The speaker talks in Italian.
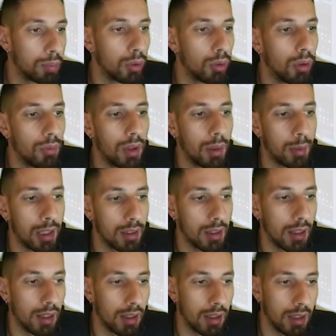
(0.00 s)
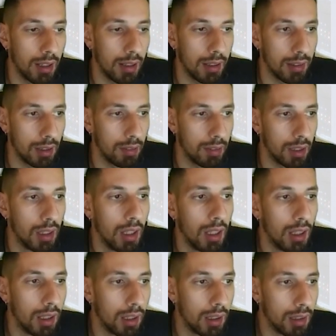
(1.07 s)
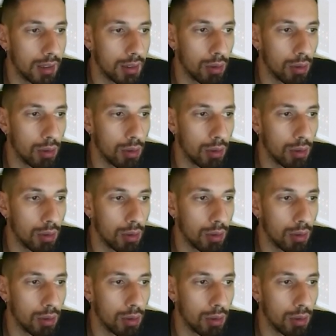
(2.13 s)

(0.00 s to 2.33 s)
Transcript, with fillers: più ovviamente i relativi eh,